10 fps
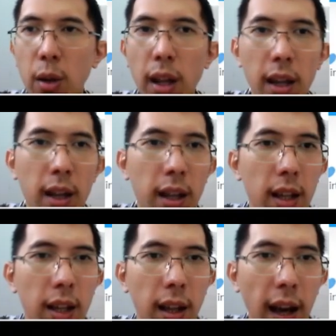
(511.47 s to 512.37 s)
oleh
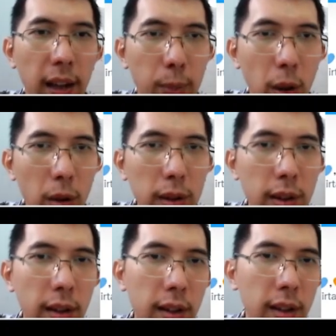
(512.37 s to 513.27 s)

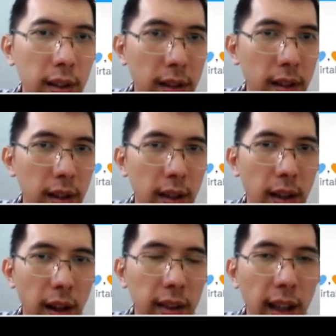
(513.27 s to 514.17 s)
iBlock
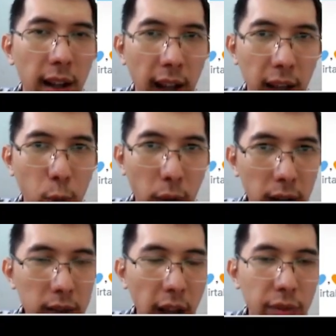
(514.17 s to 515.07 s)
retail and
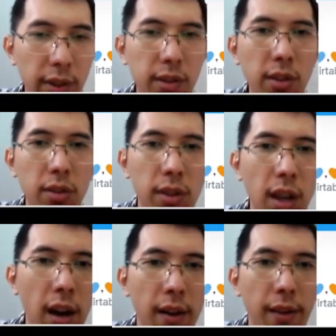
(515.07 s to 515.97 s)
whale
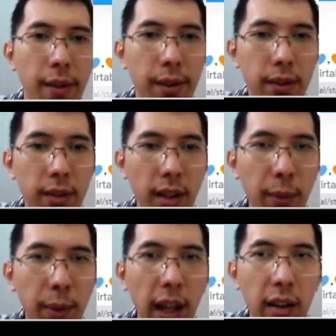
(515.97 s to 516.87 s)
divergence-nya.
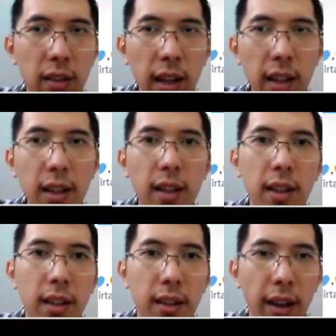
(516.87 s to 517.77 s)
Sangat menarik
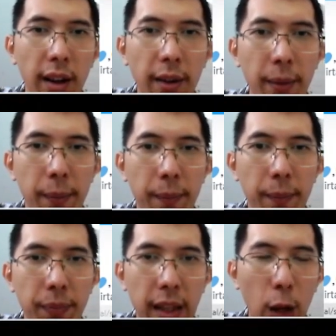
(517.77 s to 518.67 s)
sekali, ya.
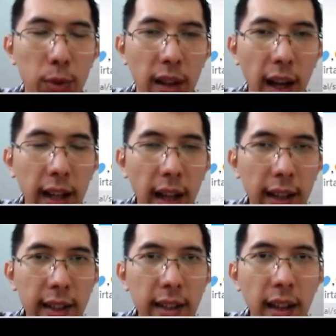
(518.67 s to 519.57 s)
Kalau misalnya ada
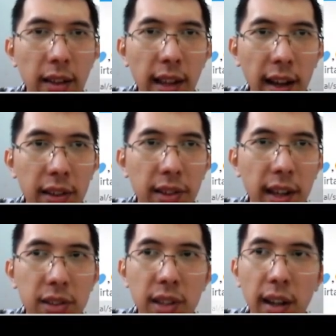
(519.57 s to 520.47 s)
lagi, nanti akan
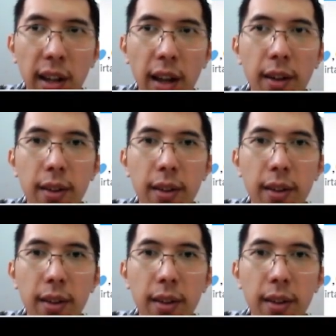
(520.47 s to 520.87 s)
saya share ya.